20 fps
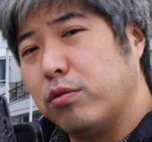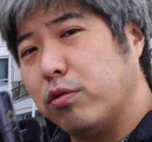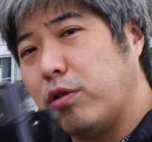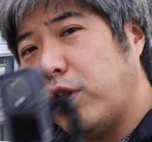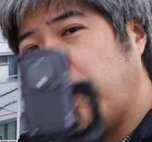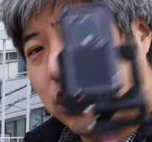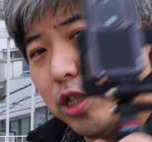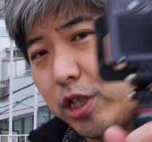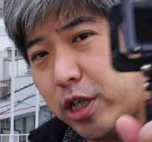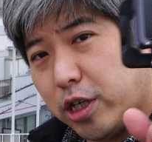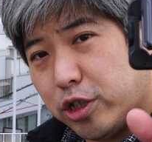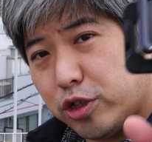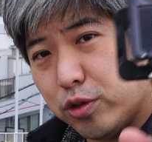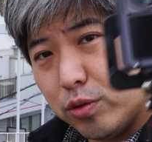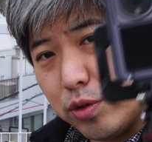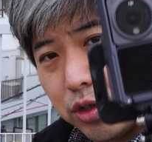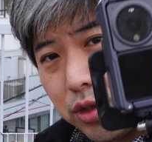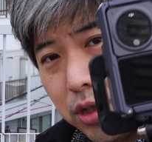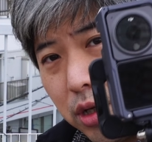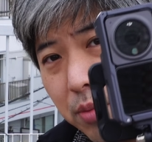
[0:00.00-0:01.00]
DJ
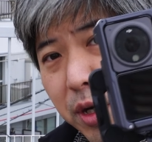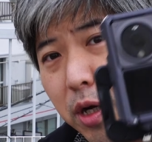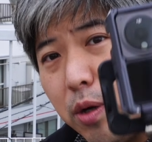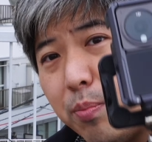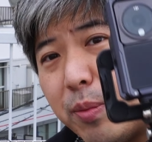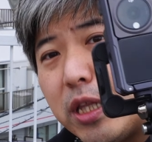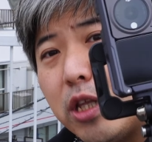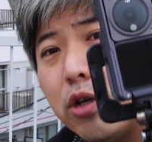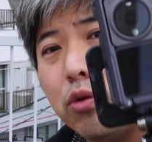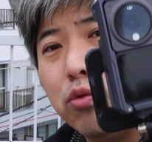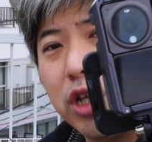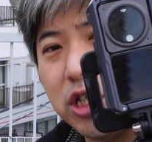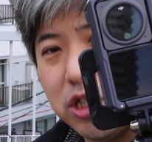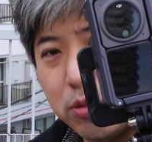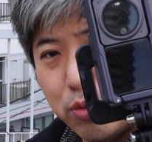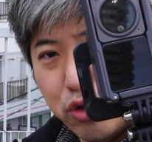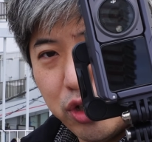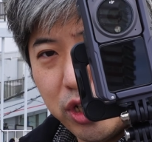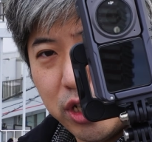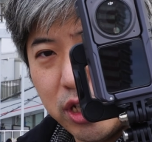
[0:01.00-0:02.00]
アクション2で、まあ、全く同じ
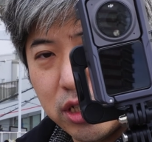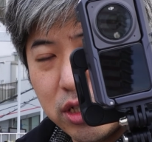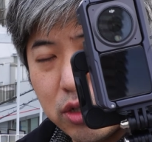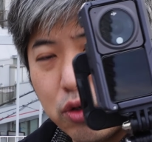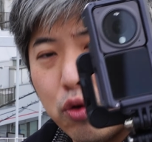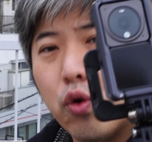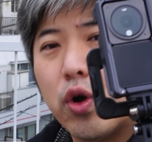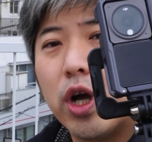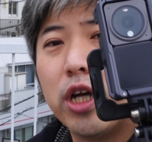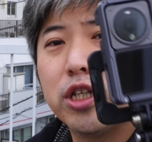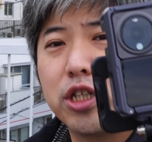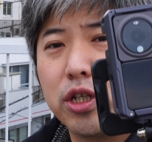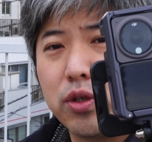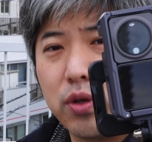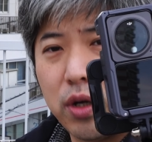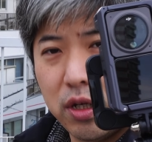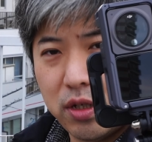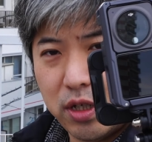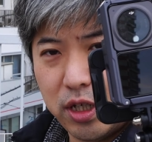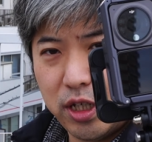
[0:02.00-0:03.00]
ボディです交換したと
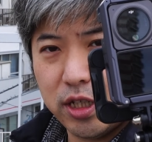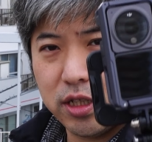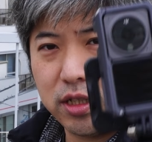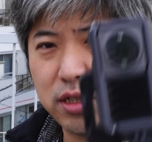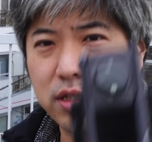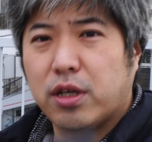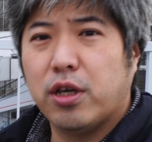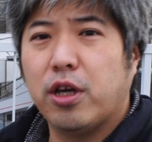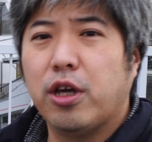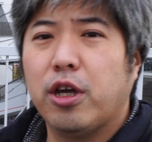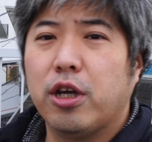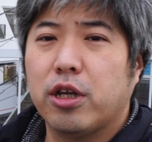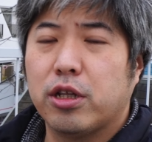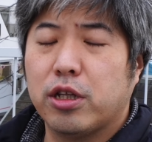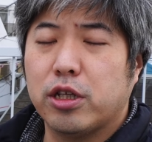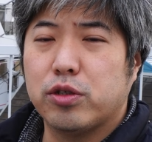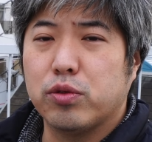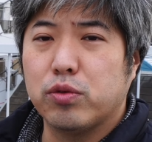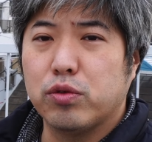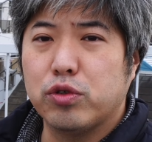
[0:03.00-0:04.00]
かはないです
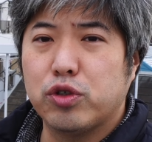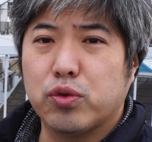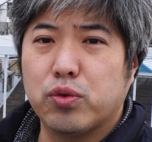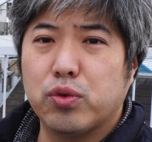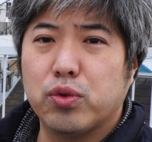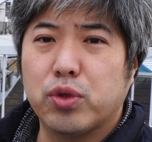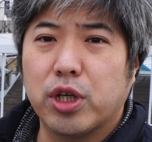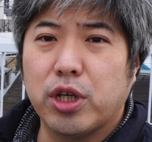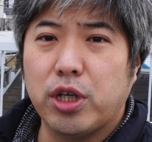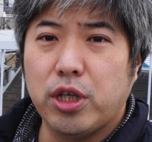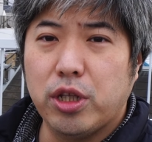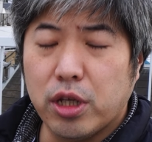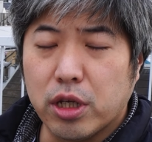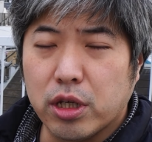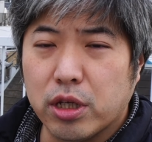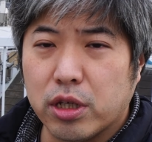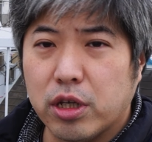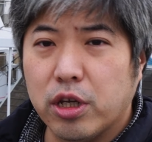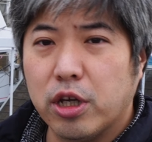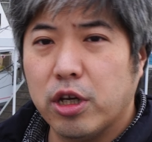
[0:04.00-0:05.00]
でその状態
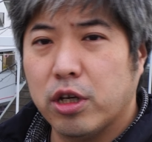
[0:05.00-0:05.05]
で、